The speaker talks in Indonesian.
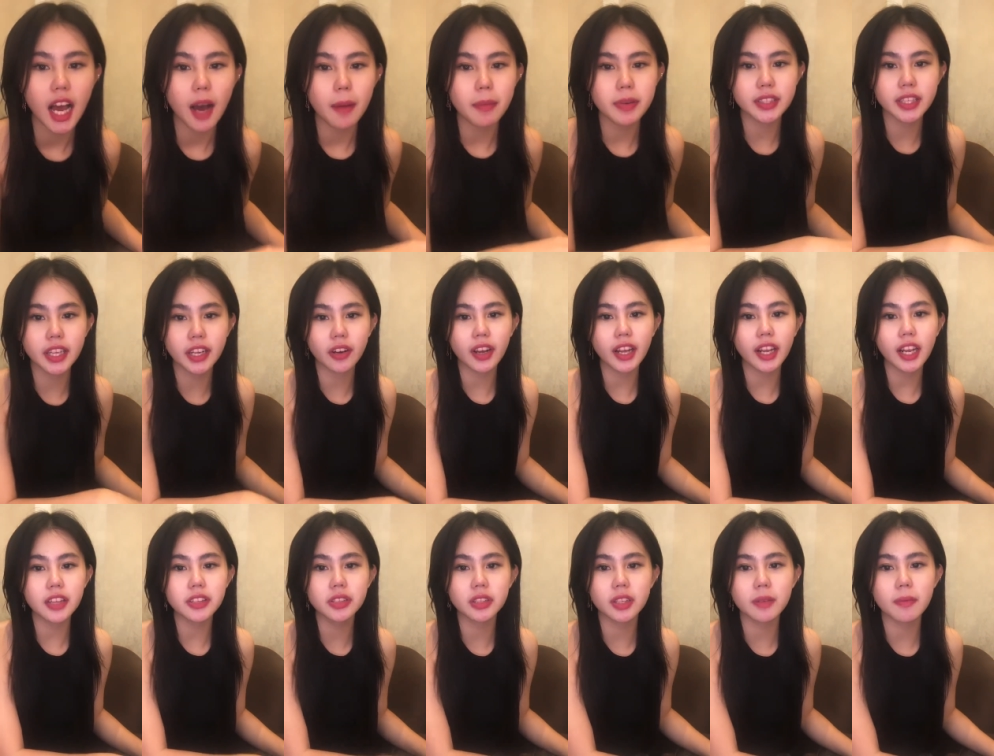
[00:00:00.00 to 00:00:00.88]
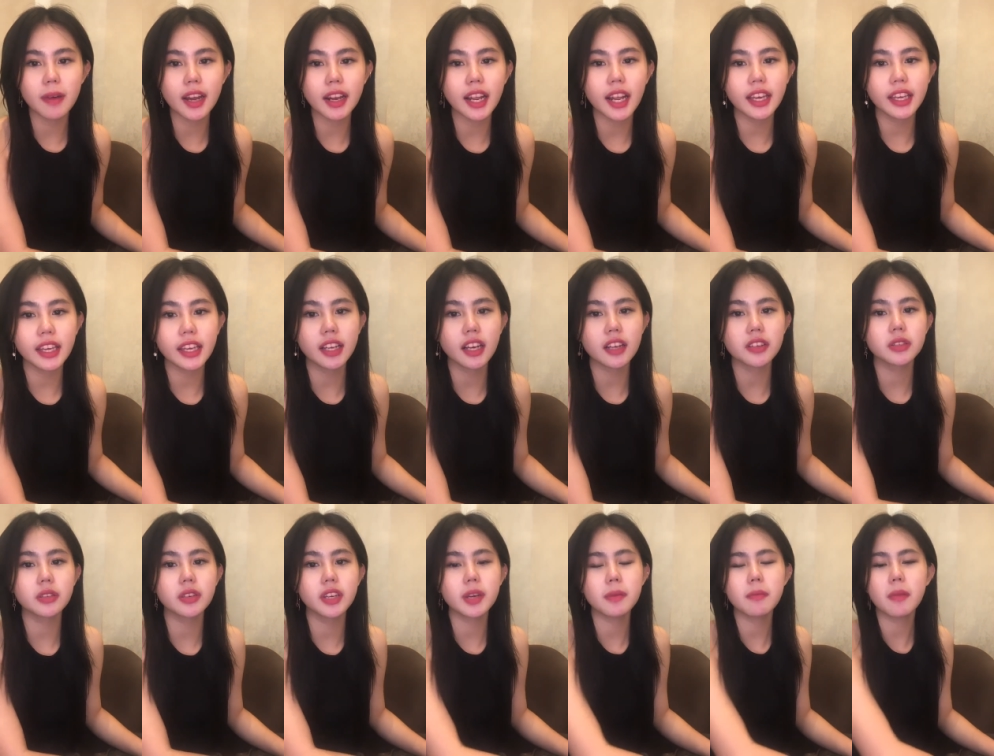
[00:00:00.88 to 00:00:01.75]
Habis dari Royal lanjut kemana lagi
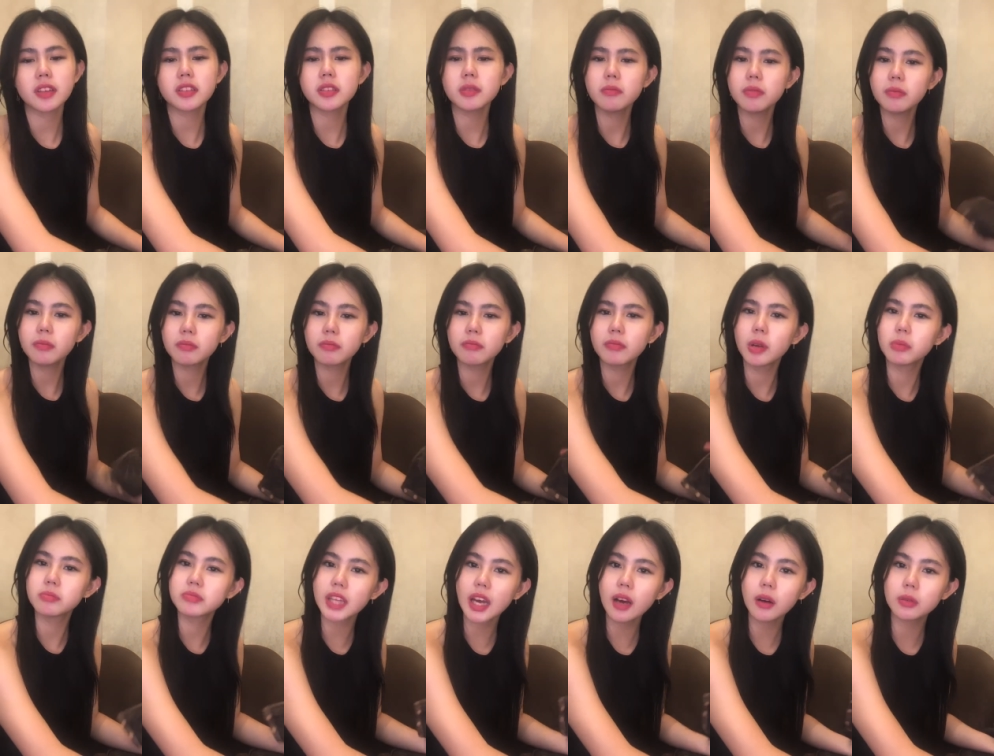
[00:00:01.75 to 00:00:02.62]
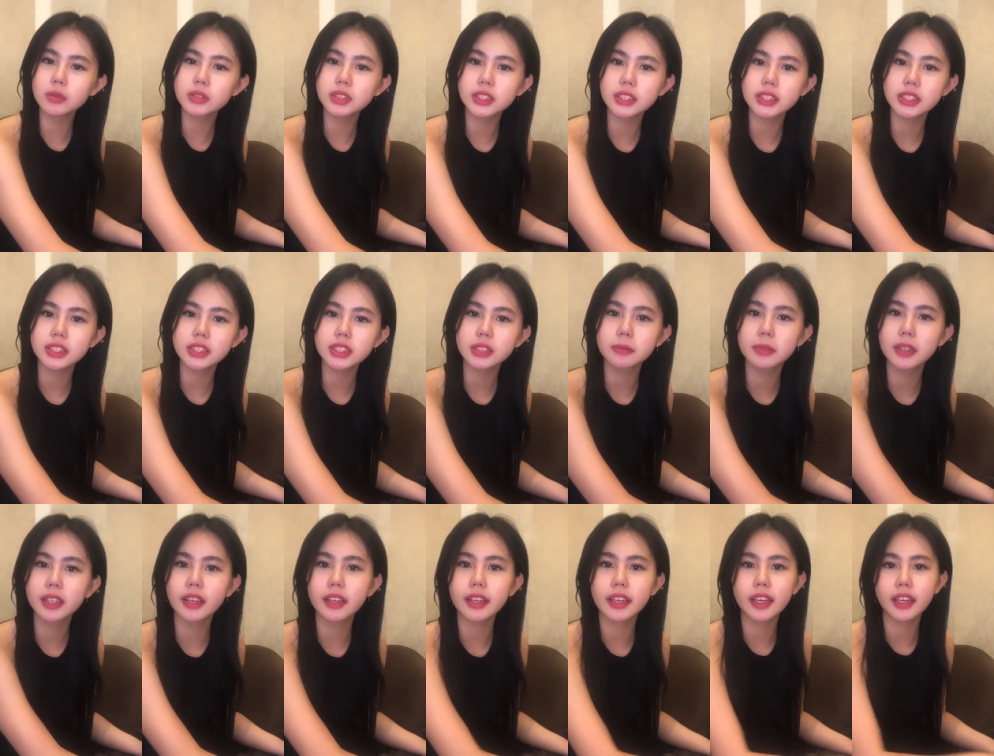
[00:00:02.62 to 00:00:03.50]
Kazui Masih belum tahu sih
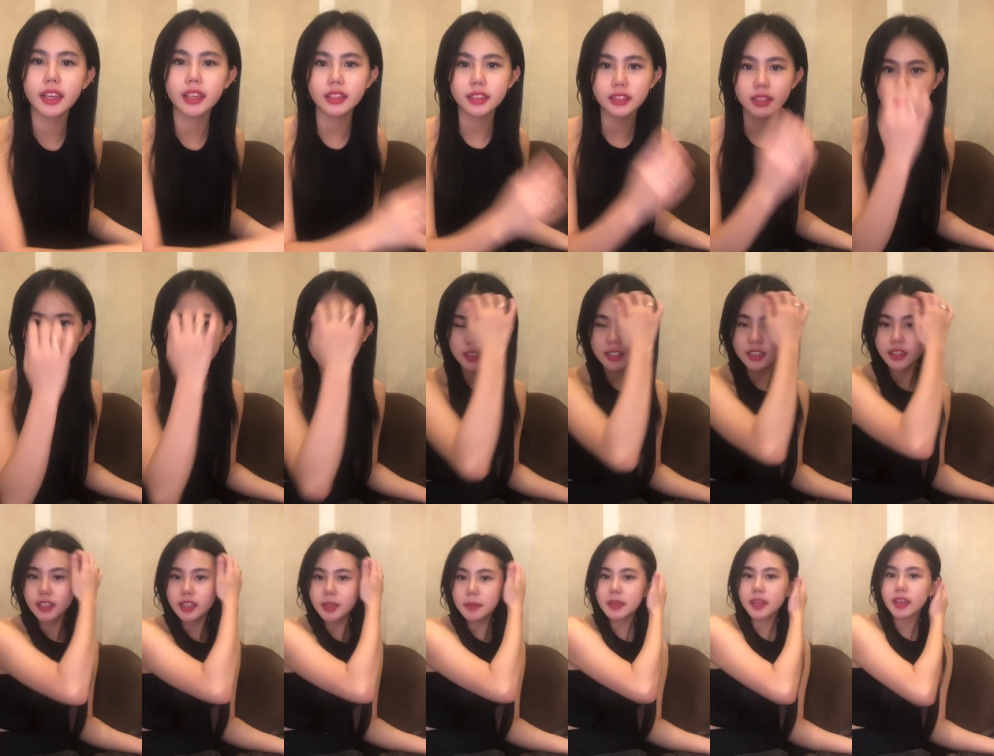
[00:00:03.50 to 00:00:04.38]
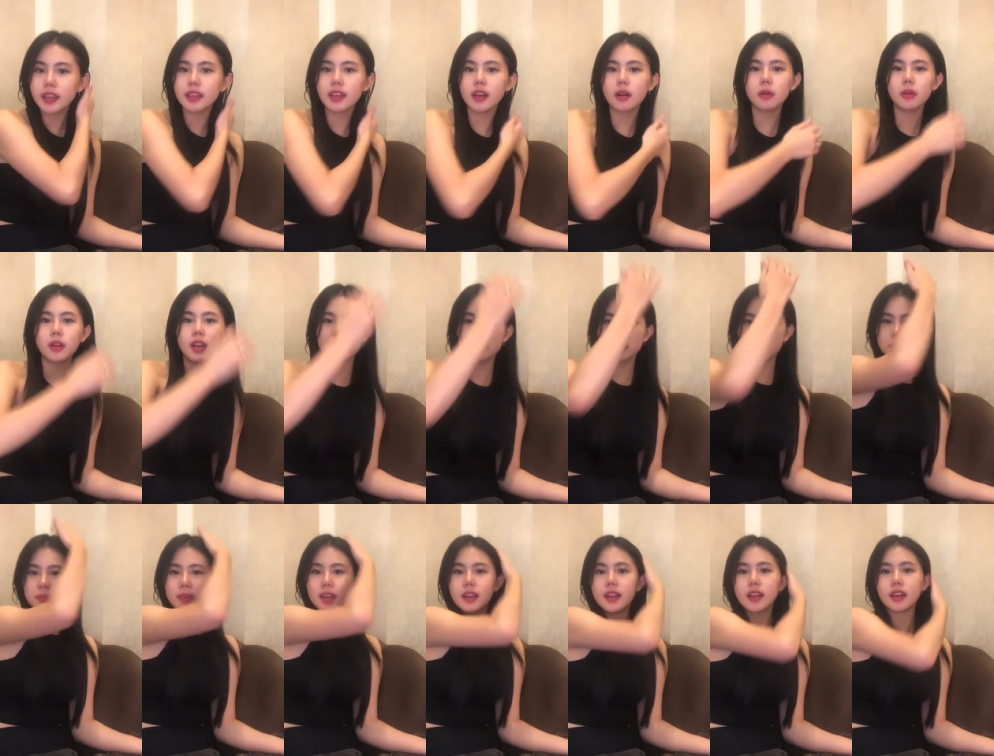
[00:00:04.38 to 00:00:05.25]
sebenarnya kayaknya aku
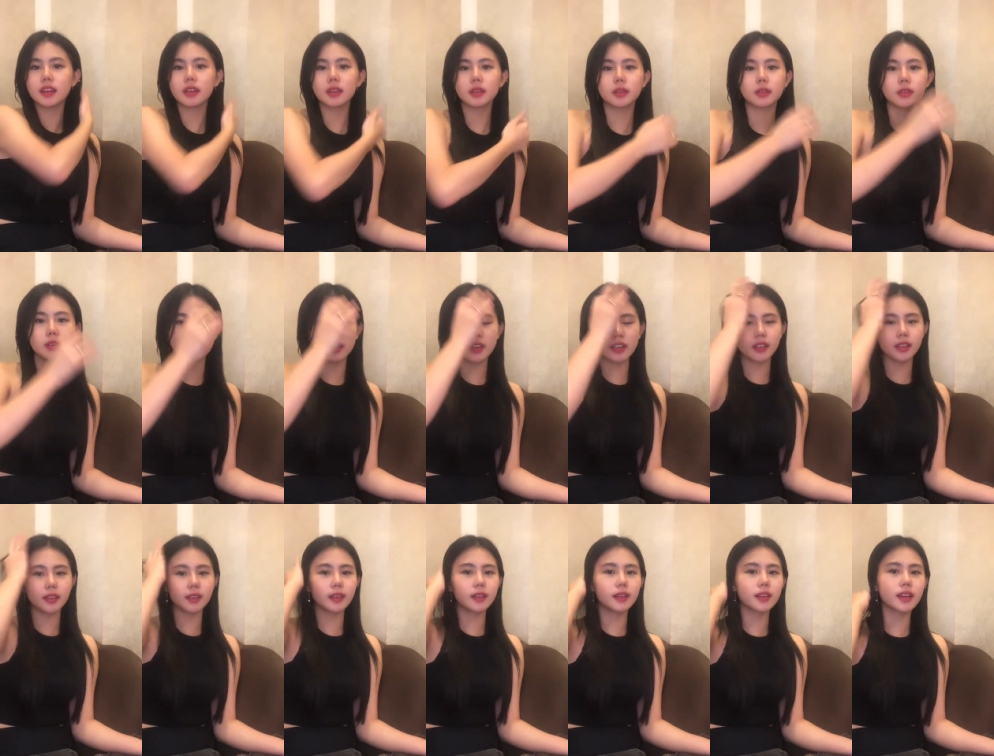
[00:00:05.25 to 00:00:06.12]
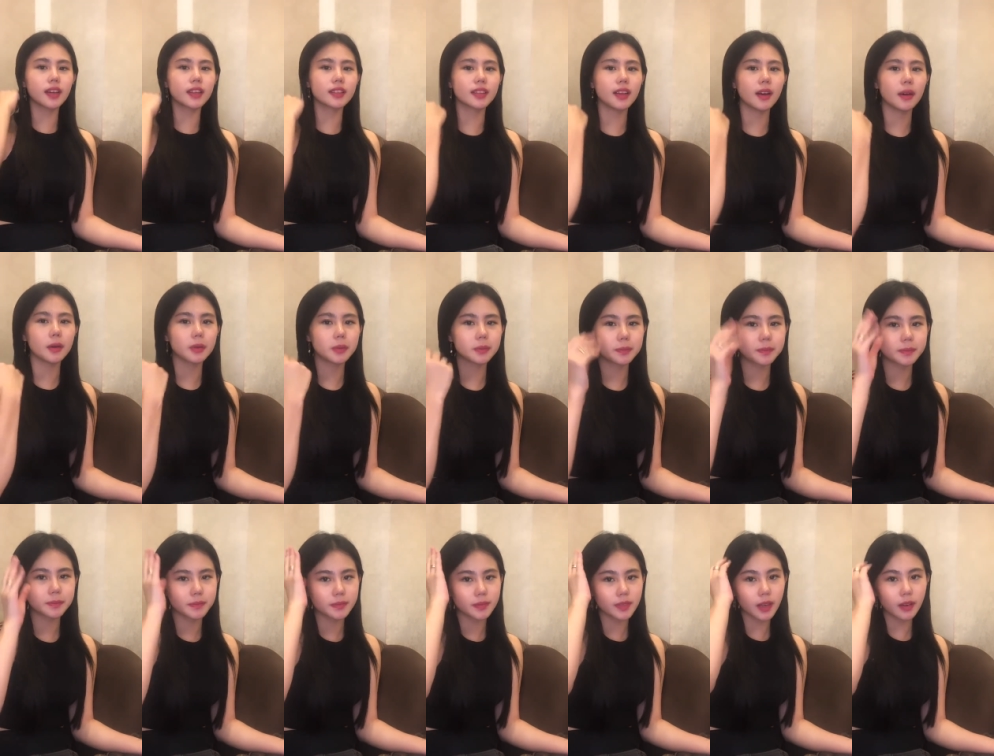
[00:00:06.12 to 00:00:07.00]
lanjut mana gitu karena tahu
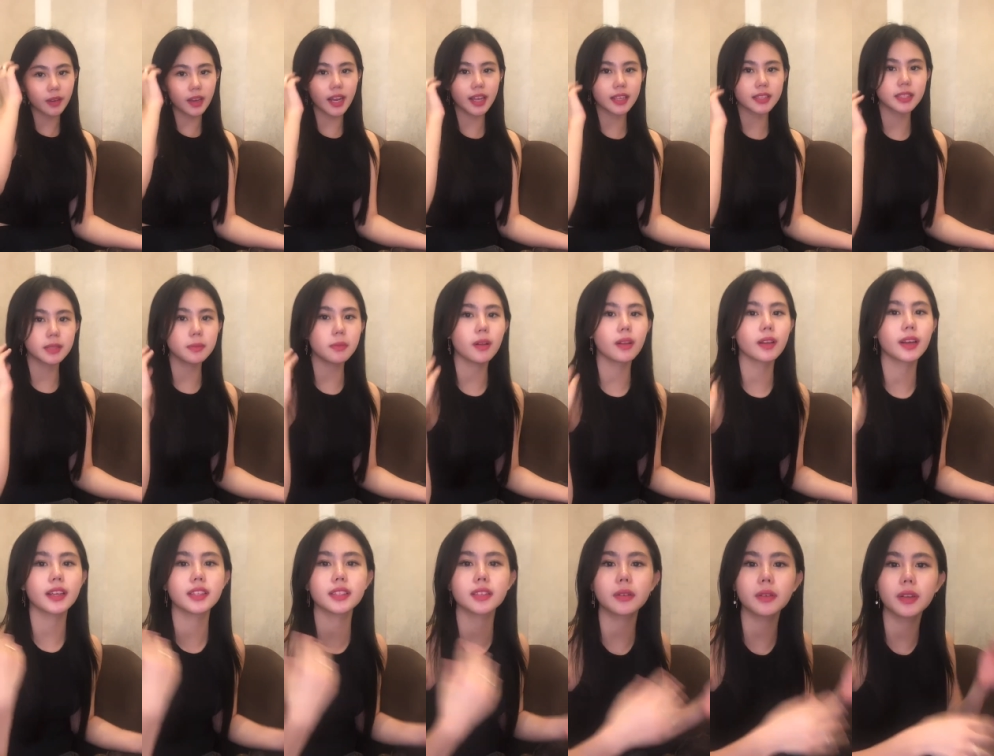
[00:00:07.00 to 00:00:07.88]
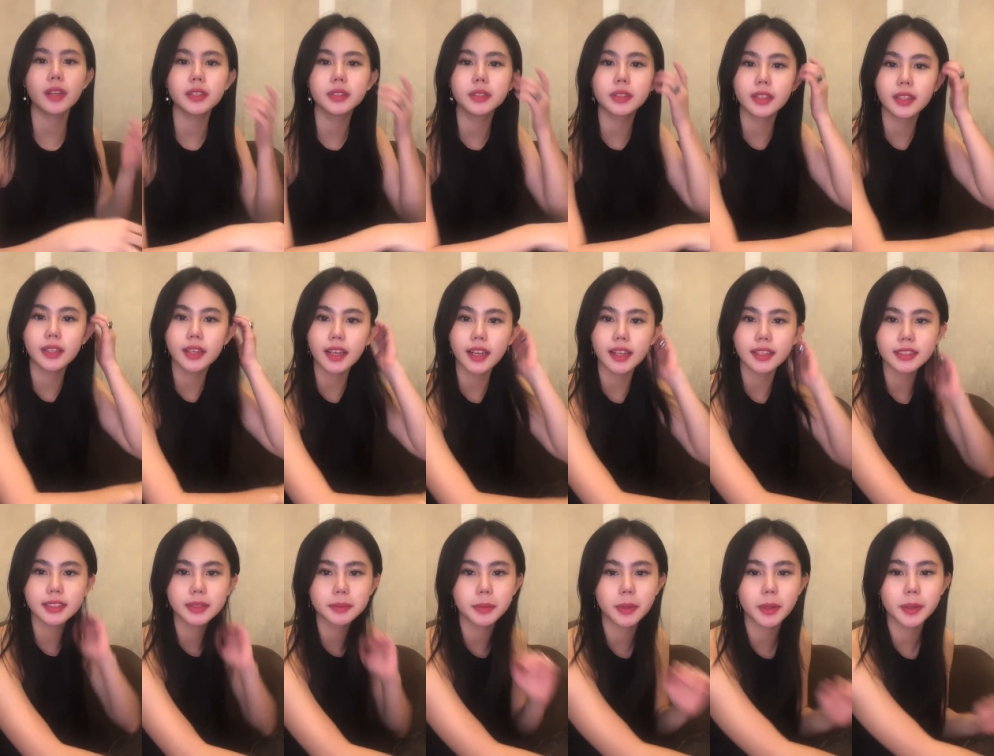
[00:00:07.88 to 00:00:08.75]
oh Galaxy Mall guys aku lanjut ke
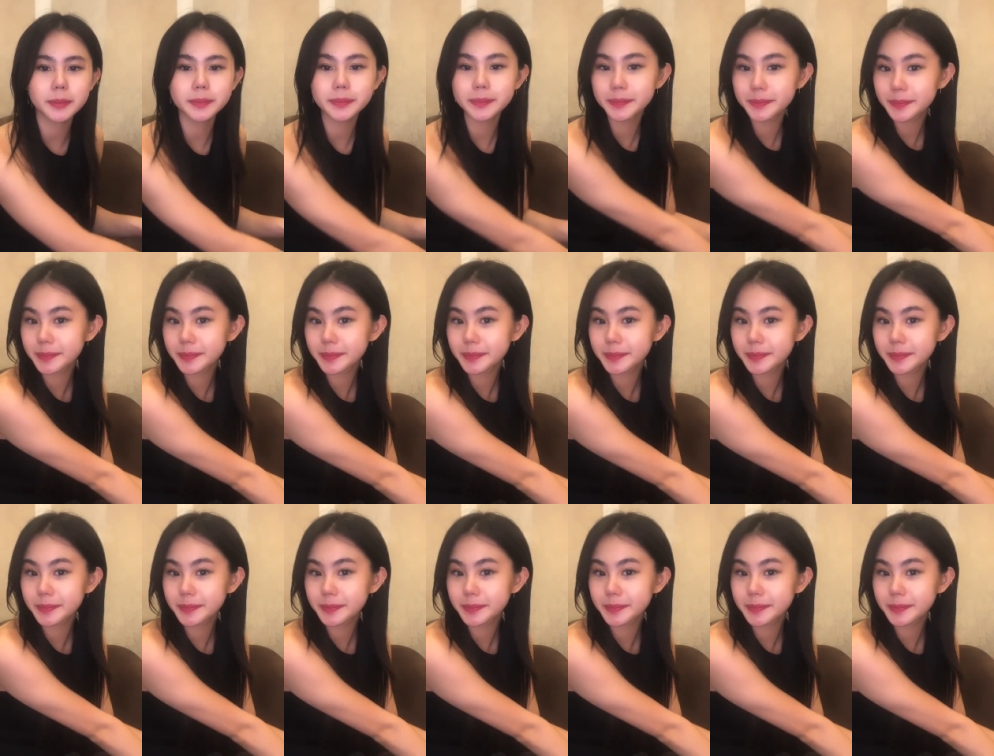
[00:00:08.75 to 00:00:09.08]
Galaxy Mall